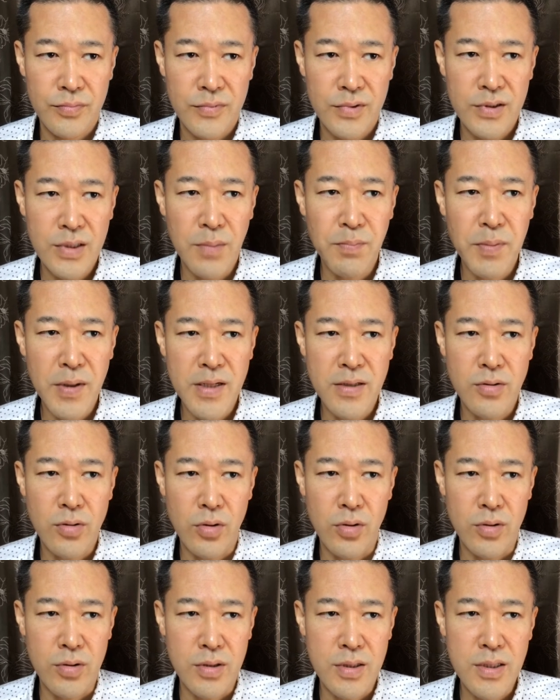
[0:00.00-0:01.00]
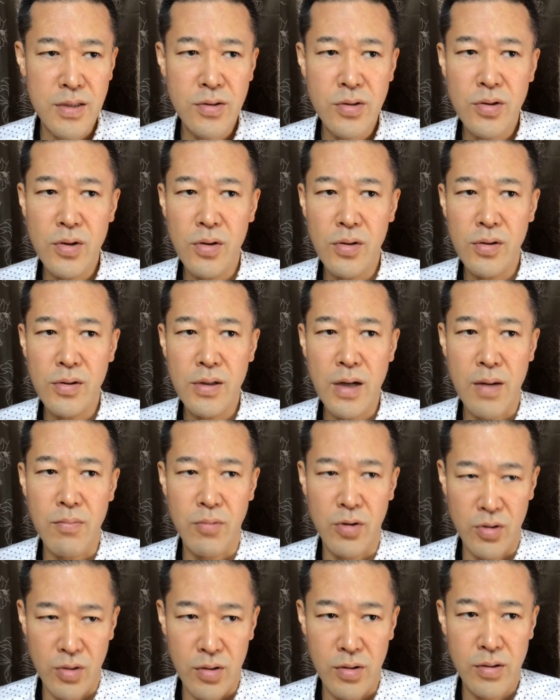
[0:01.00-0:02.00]
やっぱりその必要な
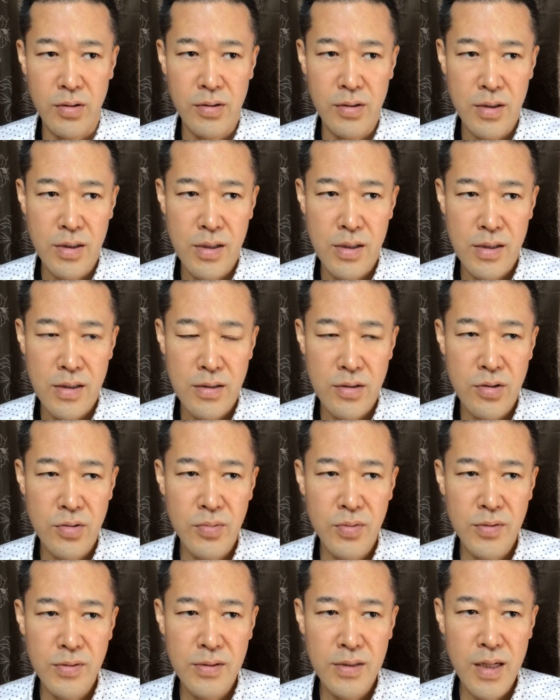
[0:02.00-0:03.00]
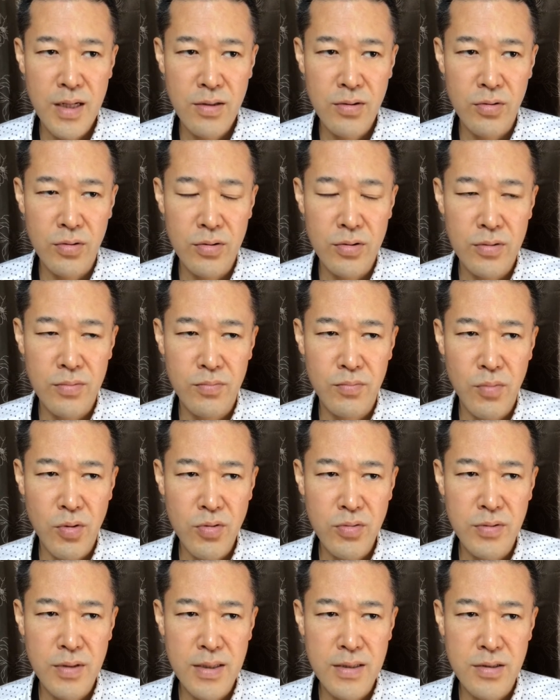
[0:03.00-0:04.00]
もの自分がこう
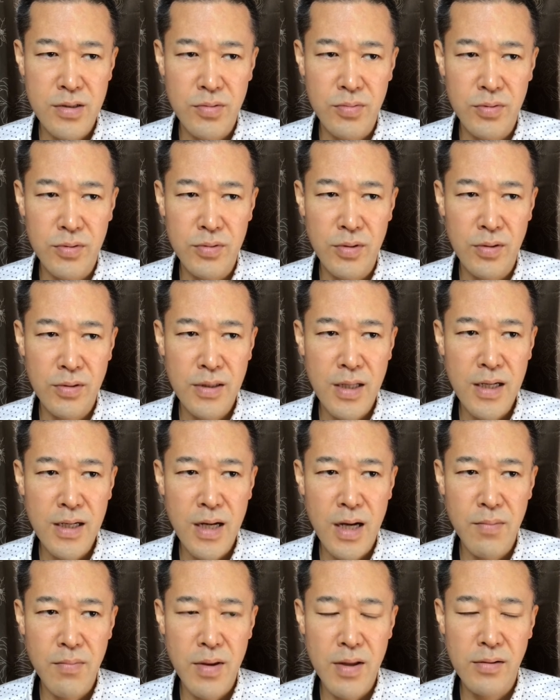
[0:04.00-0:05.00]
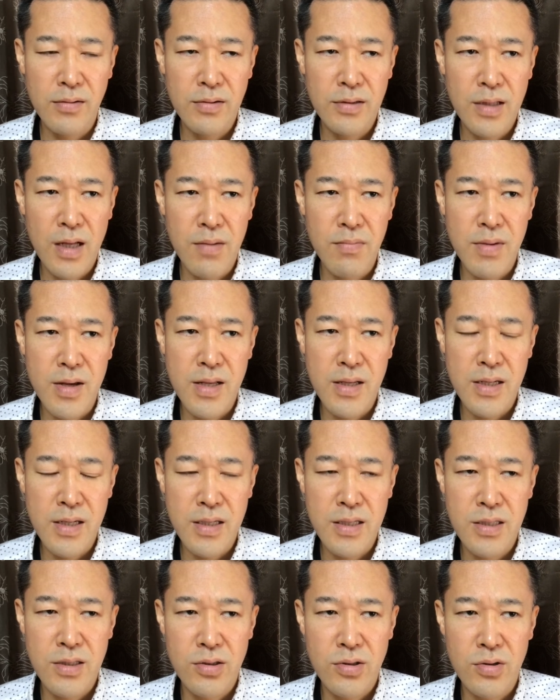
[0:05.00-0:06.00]
僕は自分を高めるために
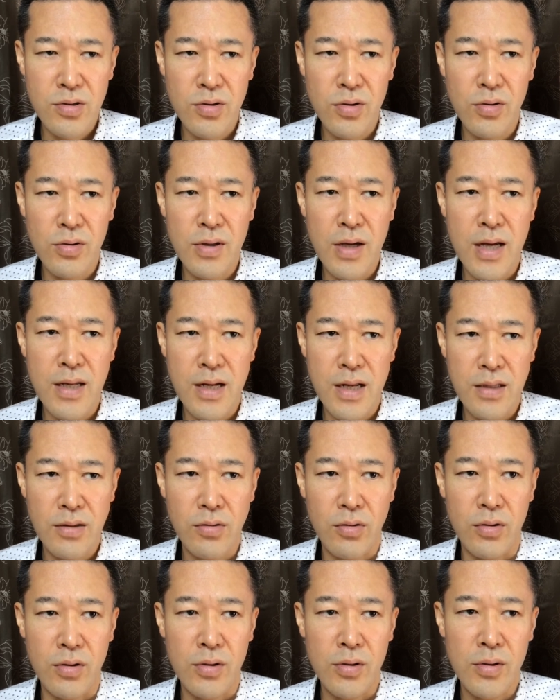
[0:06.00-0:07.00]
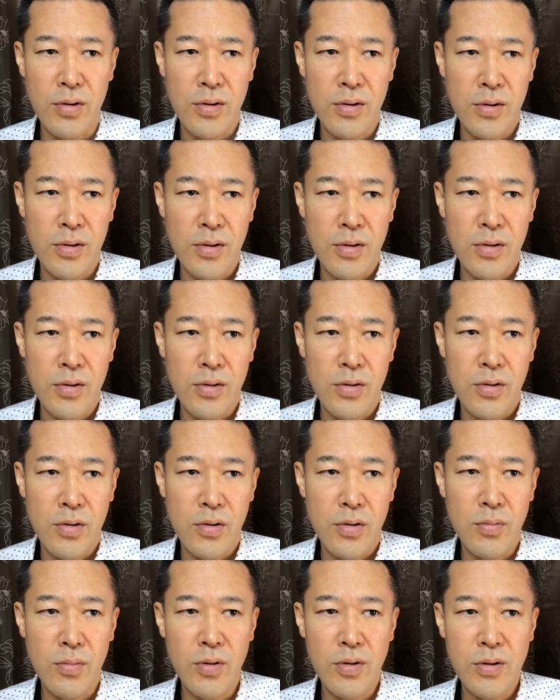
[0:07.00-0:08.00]
必要やなと
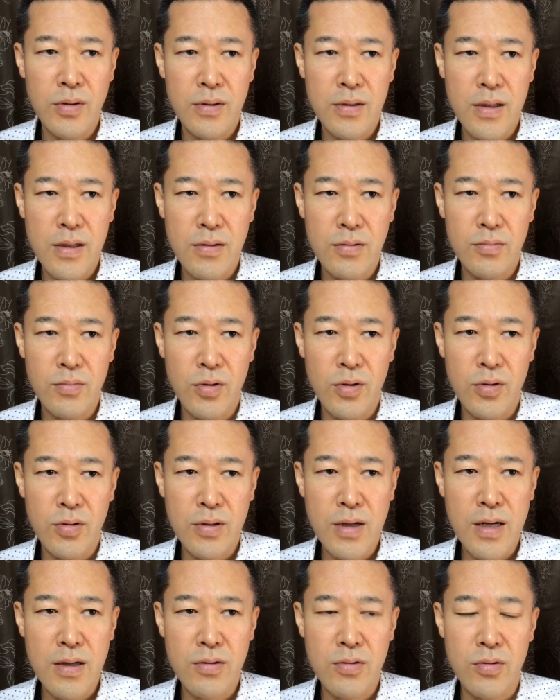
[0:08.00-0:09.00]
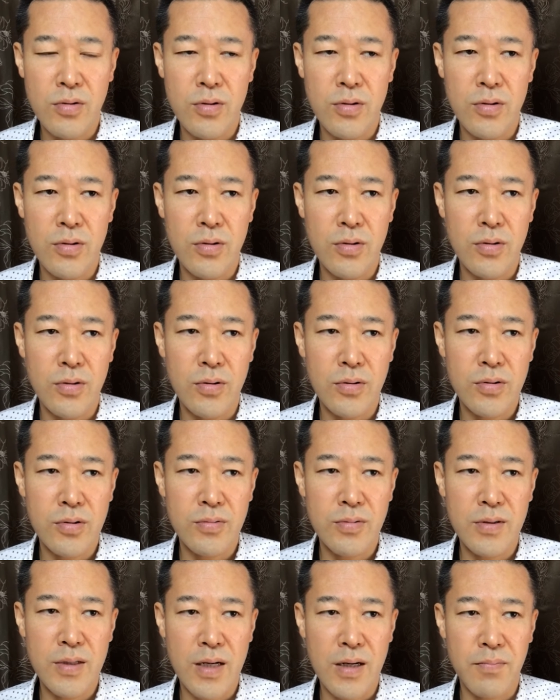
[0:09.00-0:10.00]
思ってるものがこう
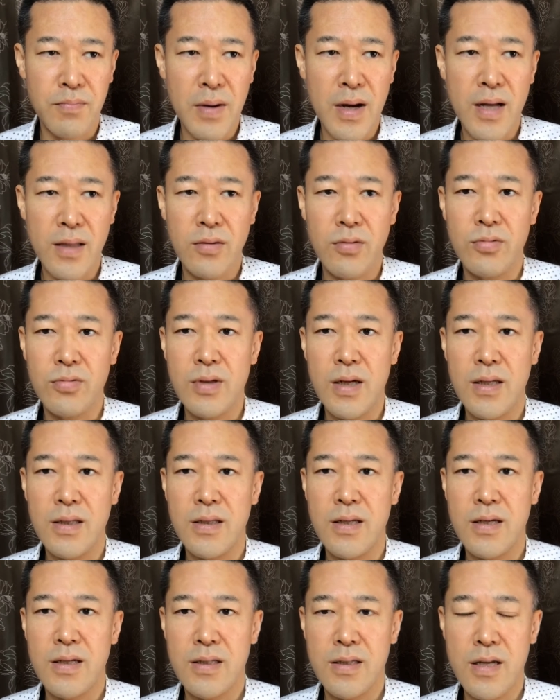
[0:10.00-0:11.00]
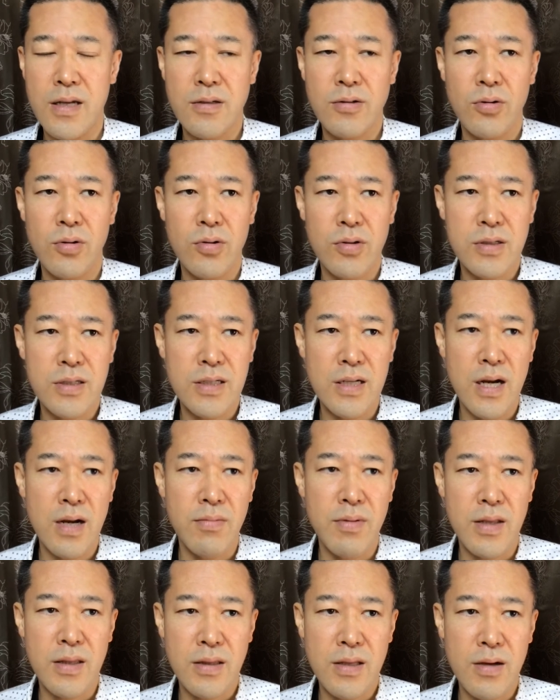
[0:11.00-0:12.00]
自分の中パーッと浮かんできてそれを調
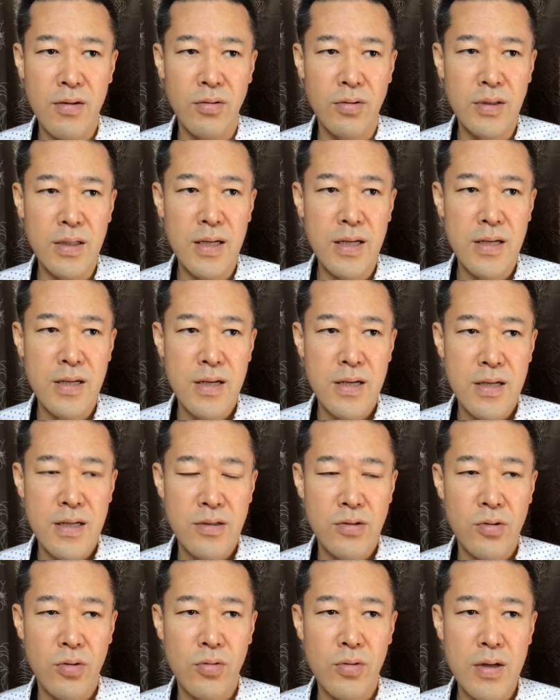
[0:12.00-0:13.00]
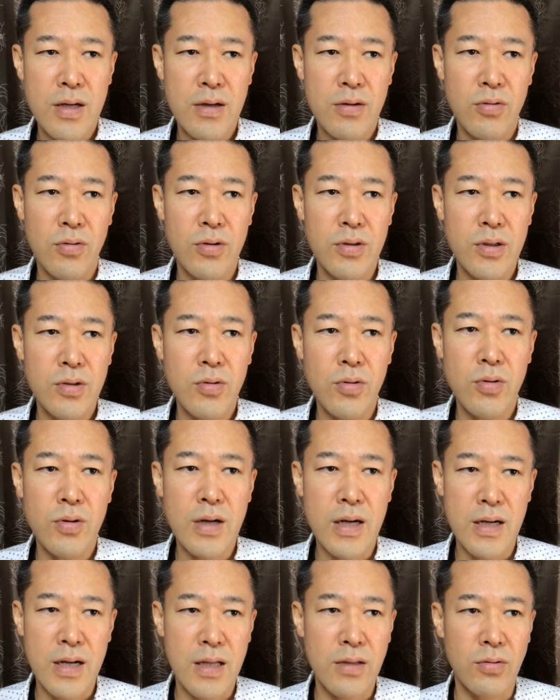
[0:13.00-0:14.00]
べてほんでそこへこう行こう
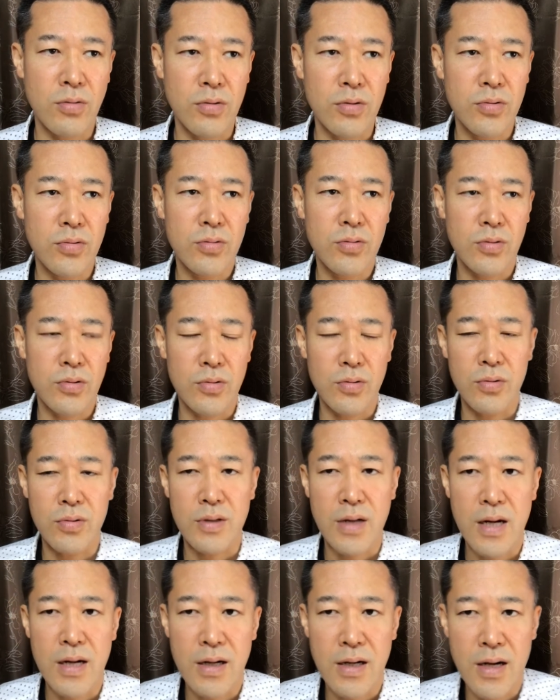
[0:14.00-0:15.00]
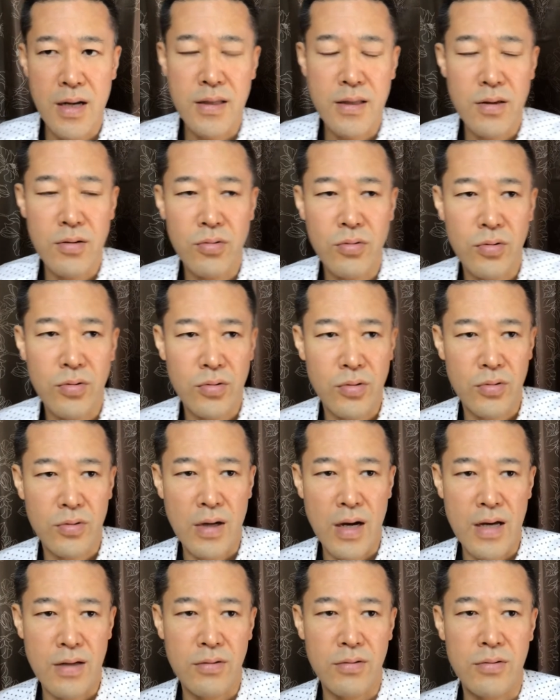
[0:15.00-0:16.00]
かなということを考えてること
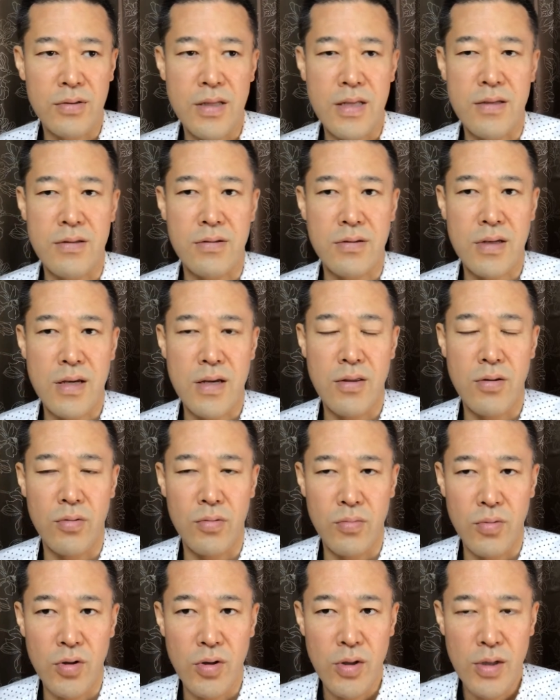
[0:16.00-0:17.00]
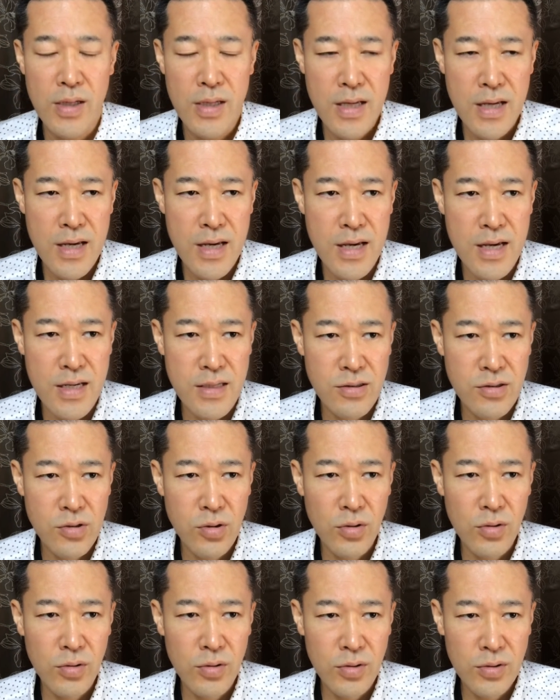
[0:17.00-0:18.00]
があるんですけども、えー、
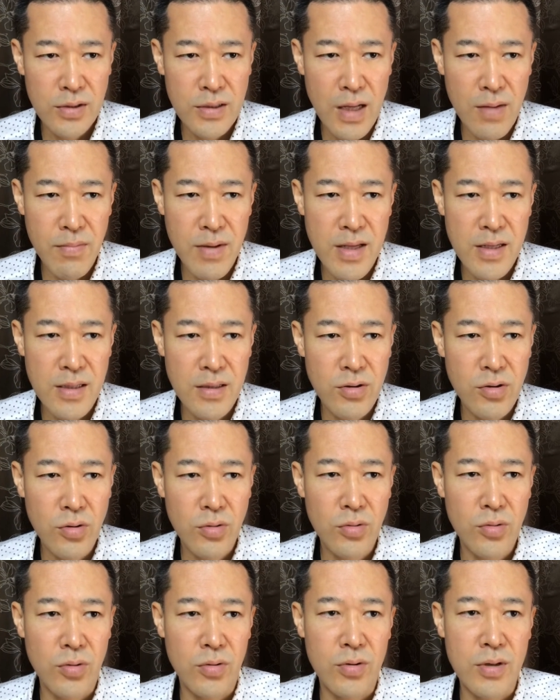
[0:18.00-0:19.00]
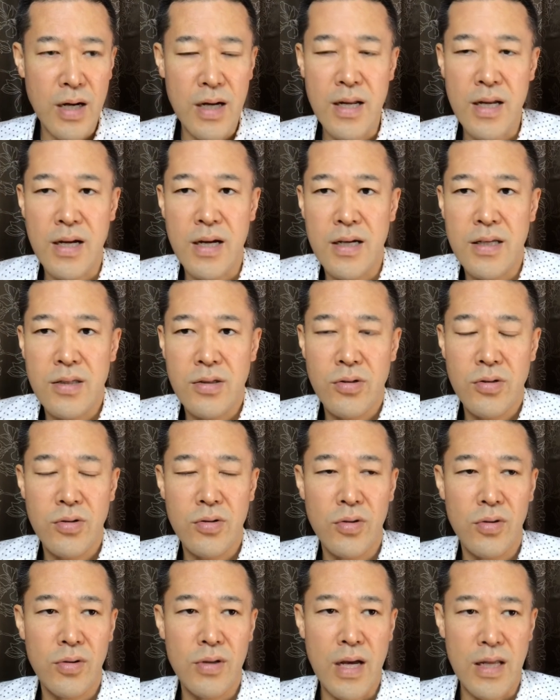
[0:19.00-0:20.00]
そのためにちょっとお金が必
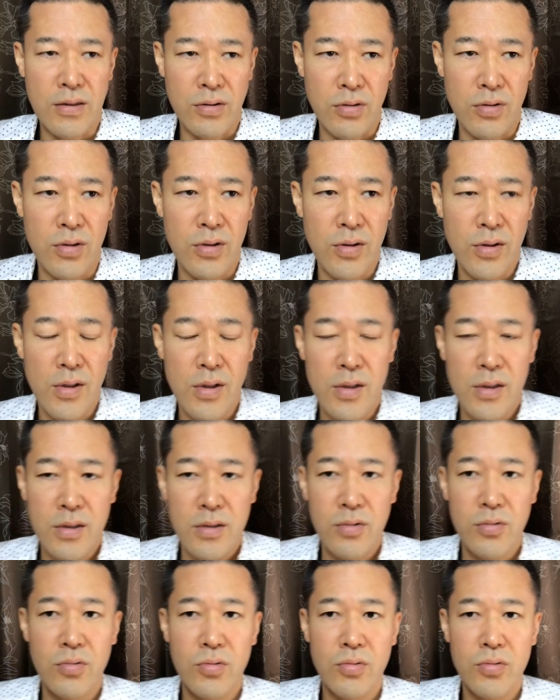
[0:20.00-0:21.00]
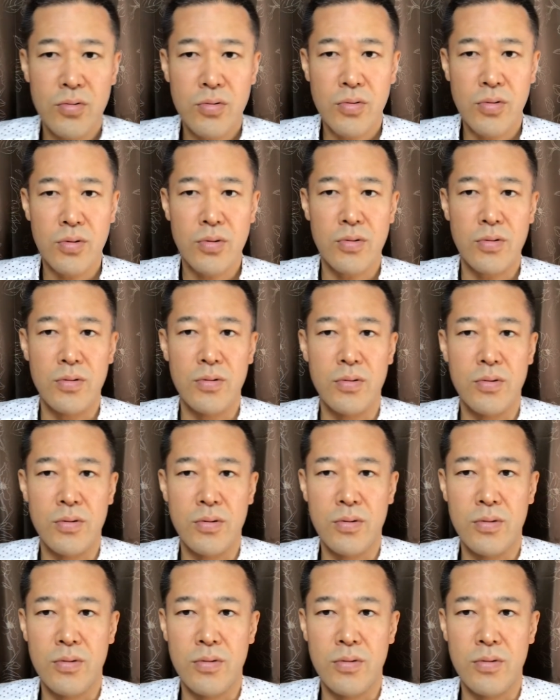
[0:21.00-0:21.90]
要やということ